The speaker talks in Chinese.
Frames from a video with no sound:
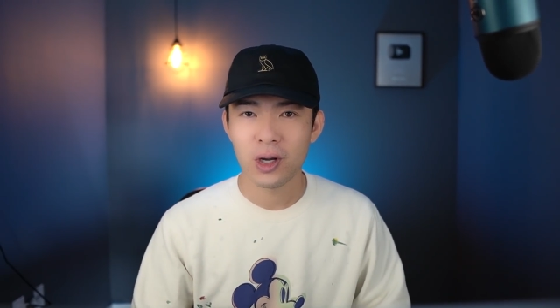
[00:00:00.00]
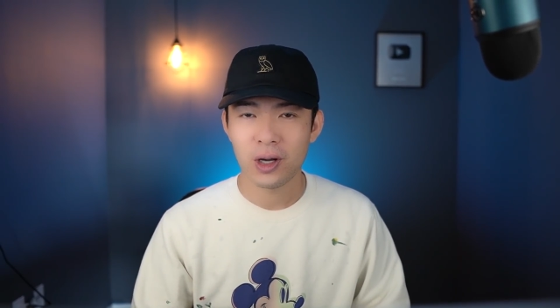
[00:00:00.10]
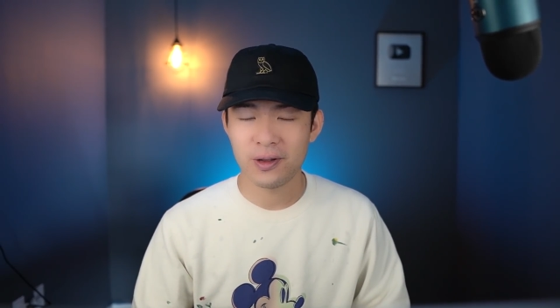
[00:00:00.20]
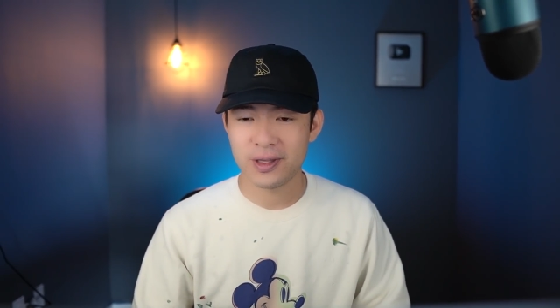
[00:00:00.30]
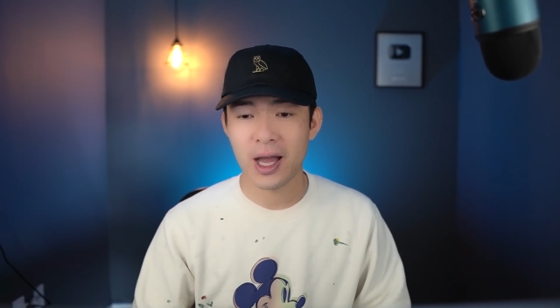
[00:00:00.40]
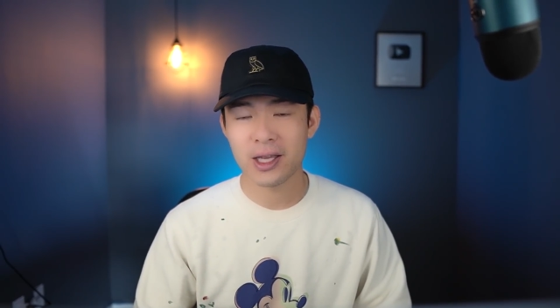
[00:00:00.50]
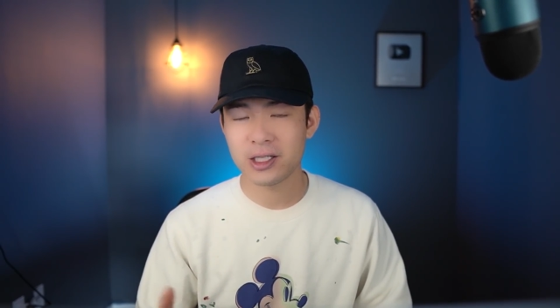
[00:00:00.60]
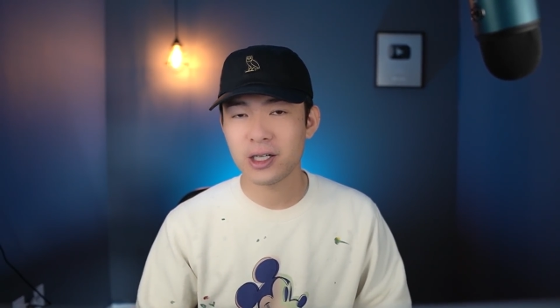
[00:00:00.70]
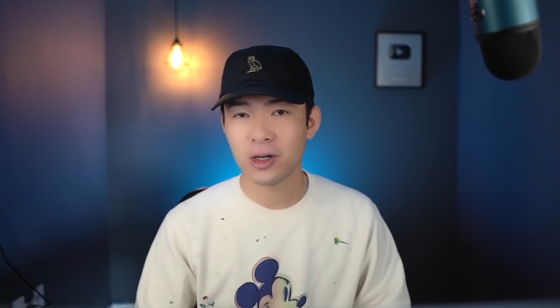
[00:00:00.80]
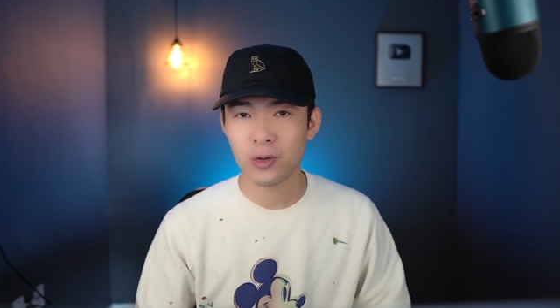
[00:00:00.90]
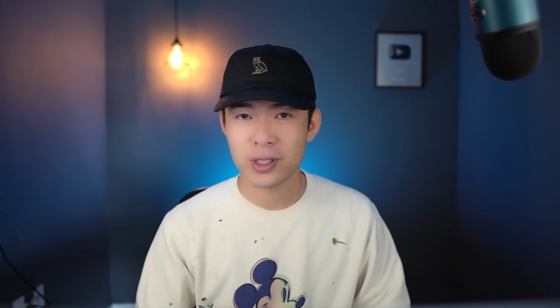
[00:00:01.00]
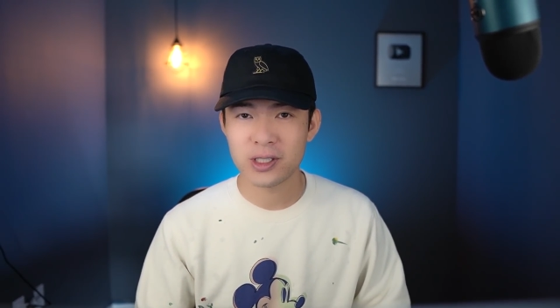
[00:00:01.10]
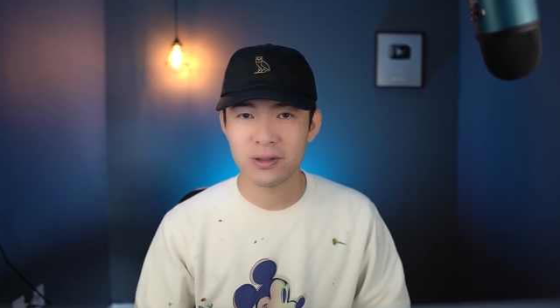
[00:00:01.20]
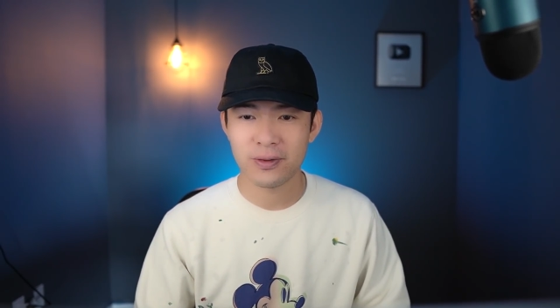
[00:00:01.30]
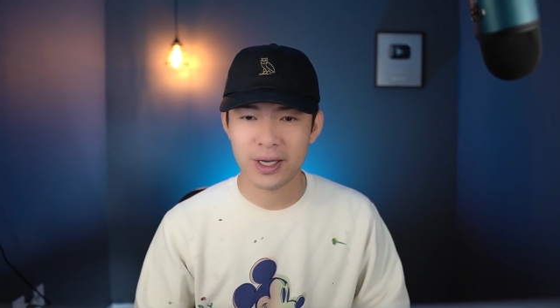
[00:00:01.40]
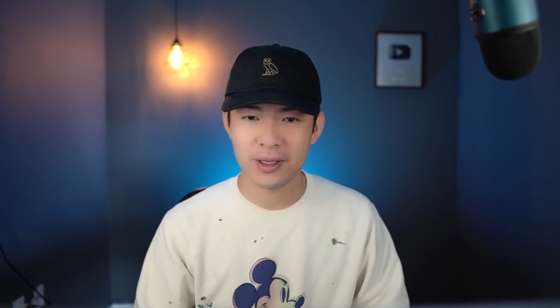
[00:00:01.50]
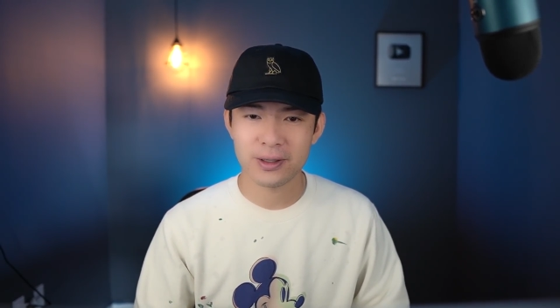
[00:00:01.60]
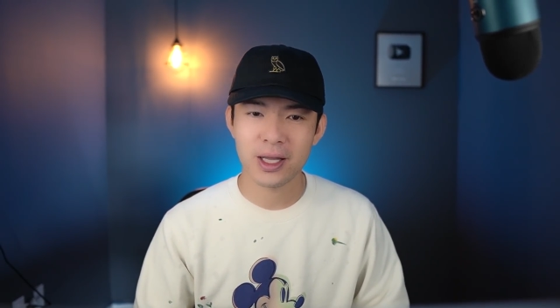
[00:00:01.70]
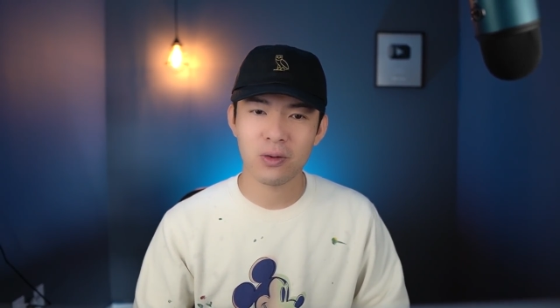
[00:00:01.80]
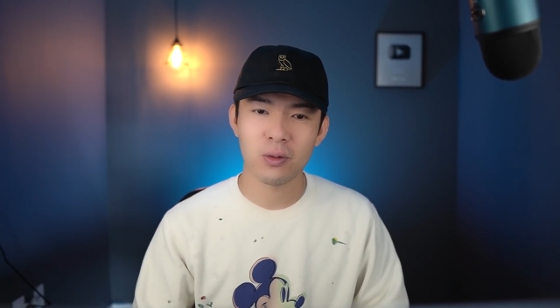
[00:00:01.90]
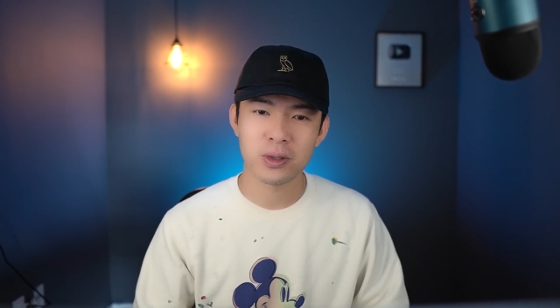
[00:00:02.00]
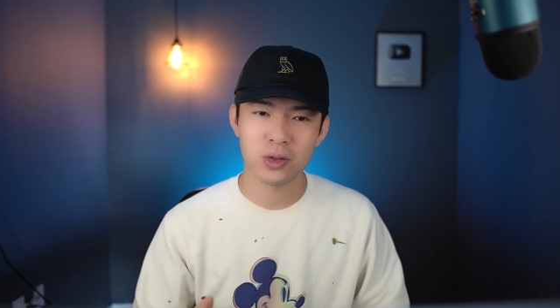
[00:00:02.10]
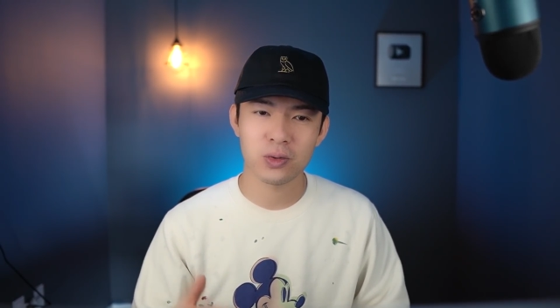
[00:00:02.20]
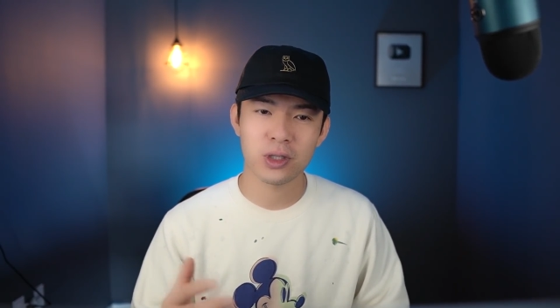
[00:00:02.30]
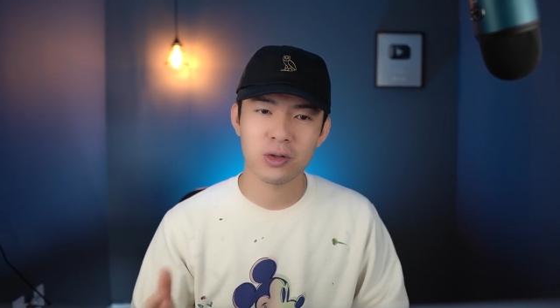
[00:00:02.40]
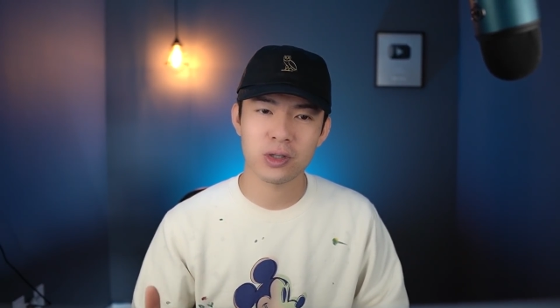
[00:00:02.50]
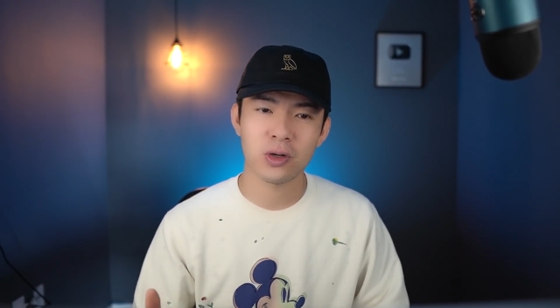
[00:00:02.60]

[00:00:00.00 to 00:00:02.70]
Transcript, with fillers: 呃，哪一个会起飞？那我们就到时